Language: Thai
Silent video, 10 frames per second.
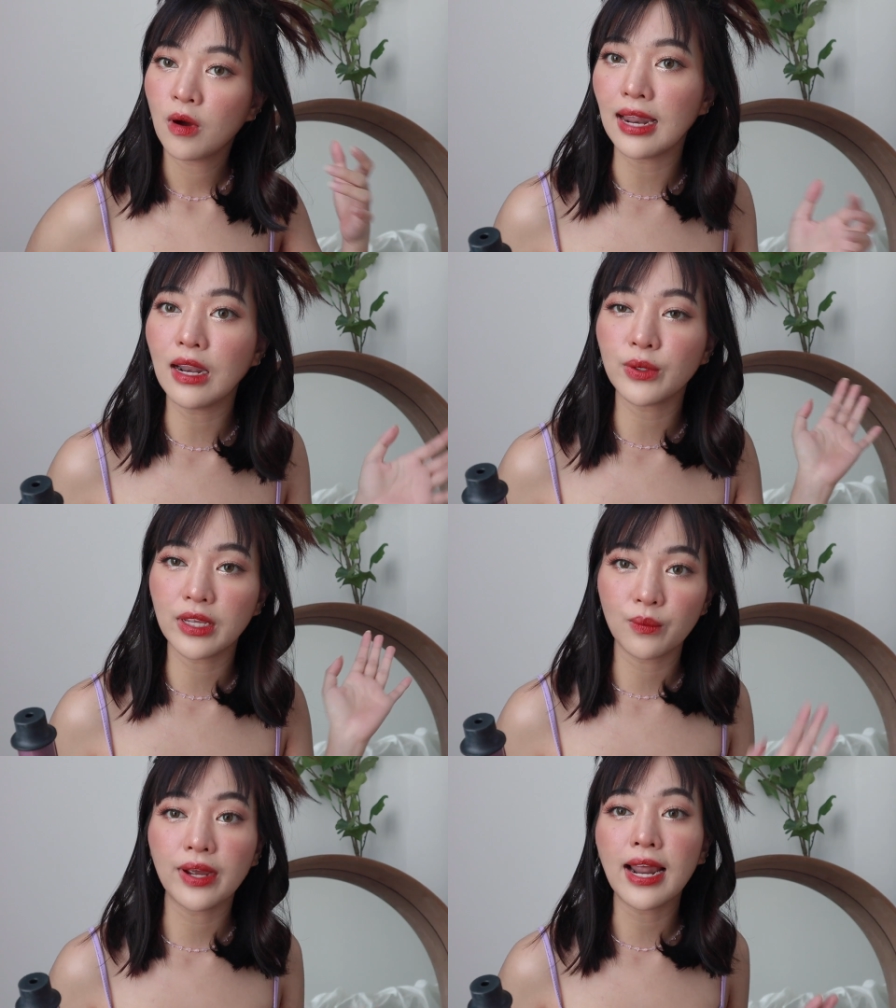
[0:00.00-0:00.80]
ถ้าเรา
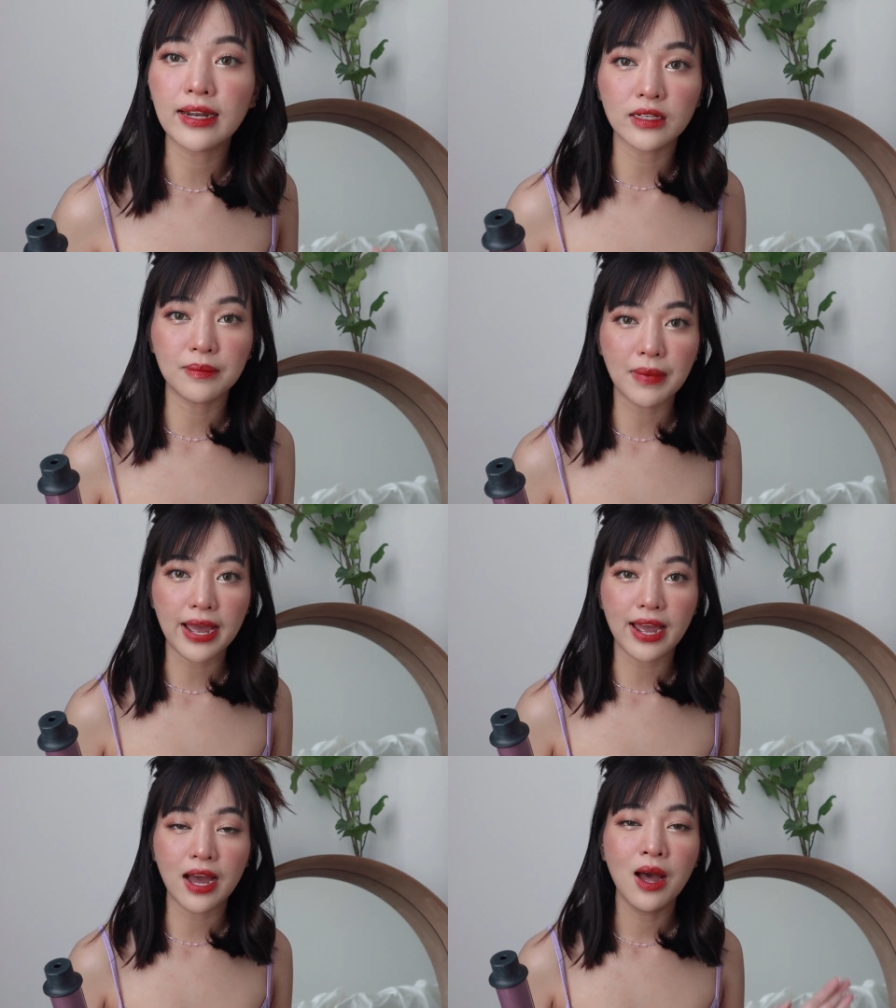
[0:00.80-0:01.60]
ทิ้งไว้นานเกินไป
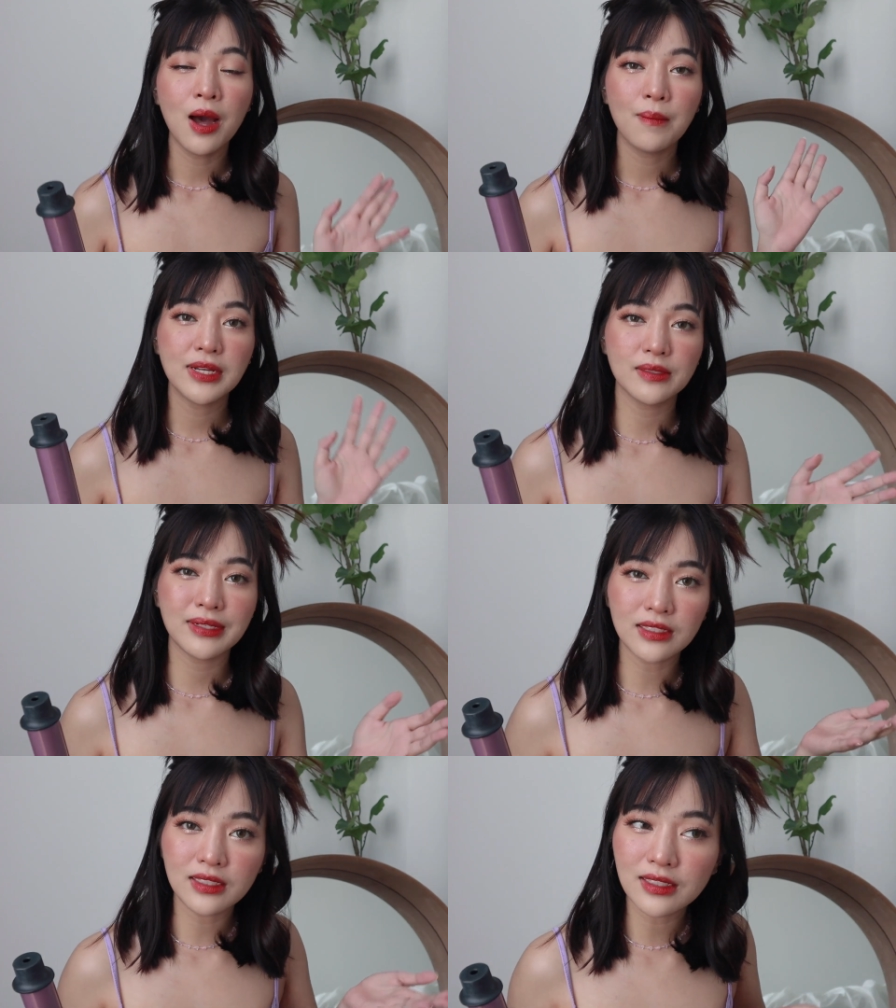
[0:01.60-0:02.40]
อ่ะมันจะ
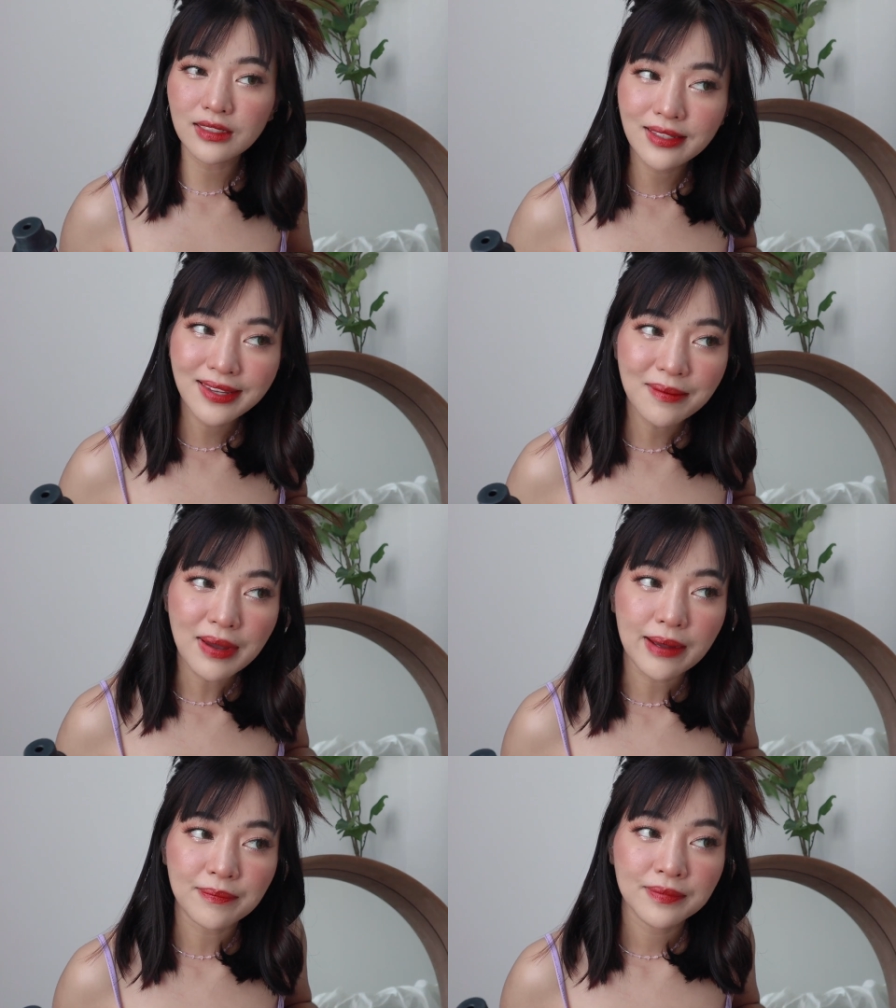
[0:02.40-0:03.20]
เป็นคลื่นที่
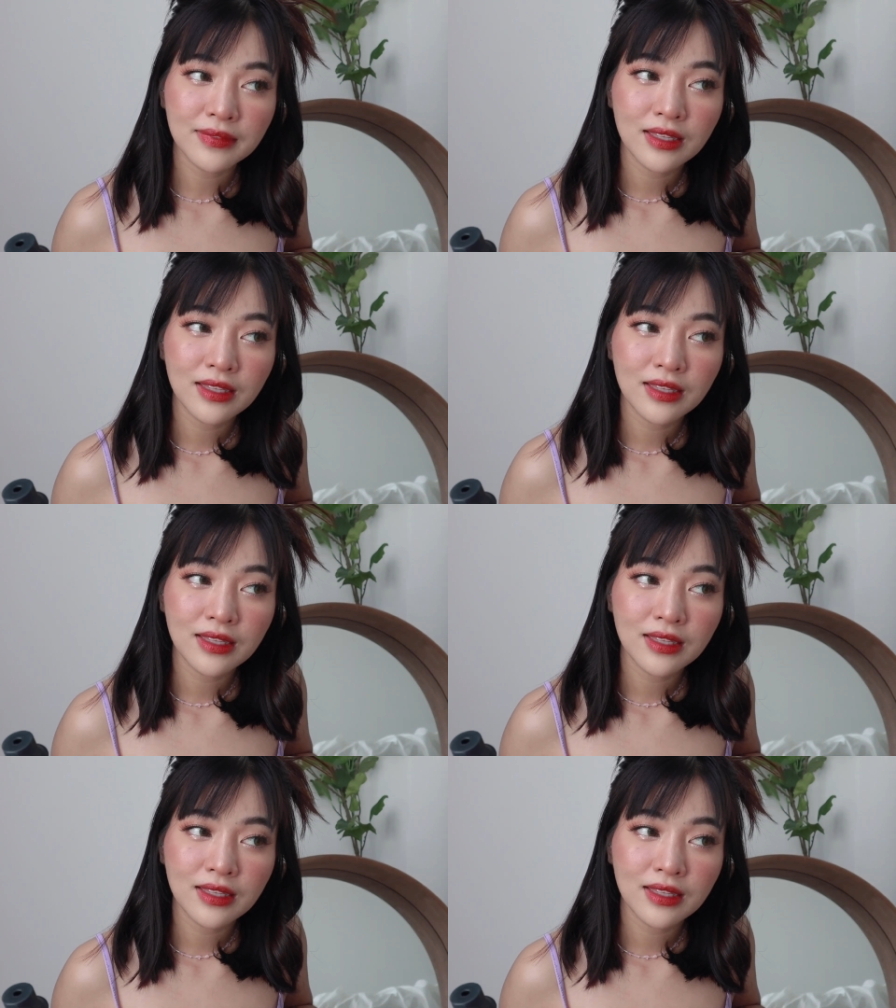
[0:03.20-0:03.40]
แบบ